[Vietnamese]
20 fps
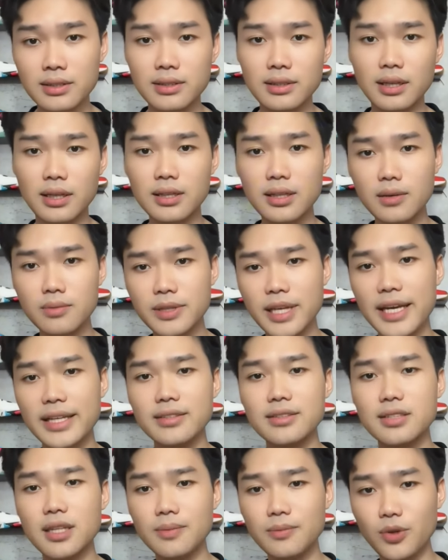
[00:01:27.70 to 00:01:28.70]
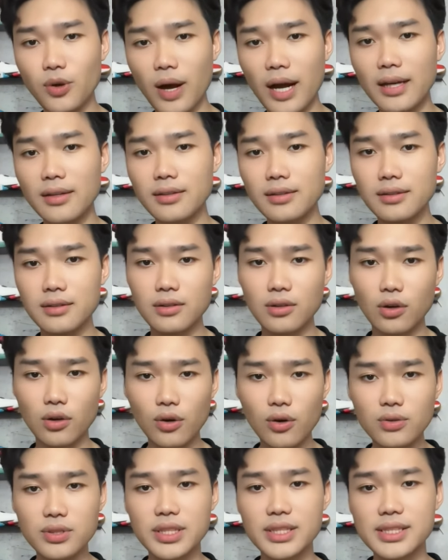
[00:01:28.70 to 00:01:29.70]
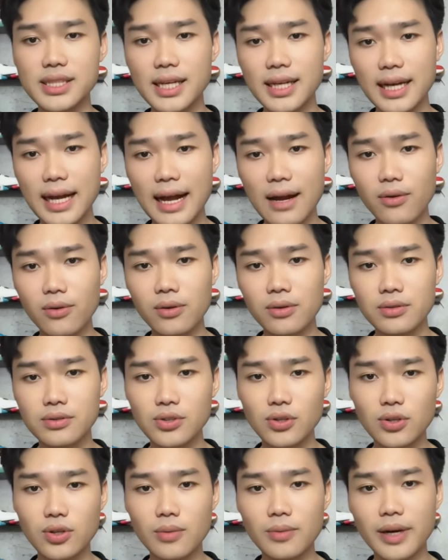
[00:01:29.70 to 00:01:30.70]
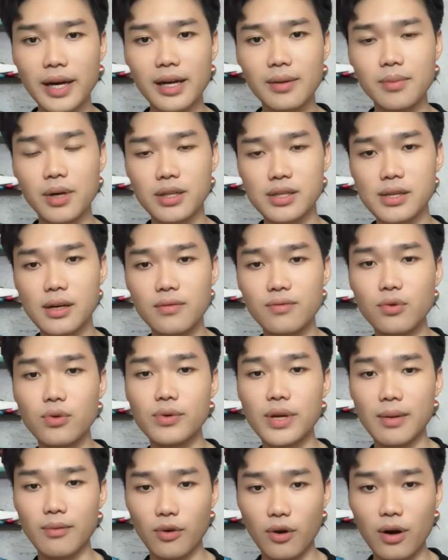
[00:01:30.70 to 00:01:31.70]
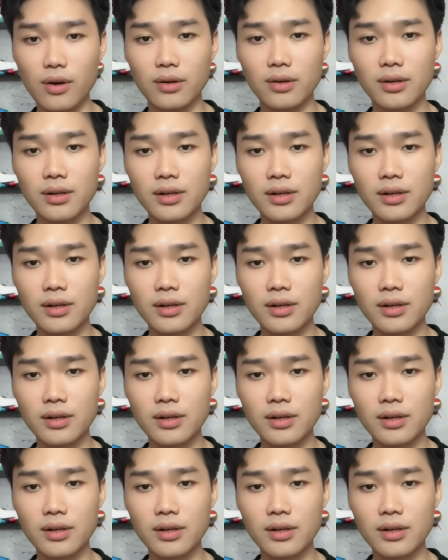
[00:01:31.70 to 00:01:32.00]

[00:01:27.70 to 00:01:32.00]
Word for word: Tấn công nhanh chớp nhoáng, có độ chính xác cao do công nghệ mở rộng vùng điểm ngọt.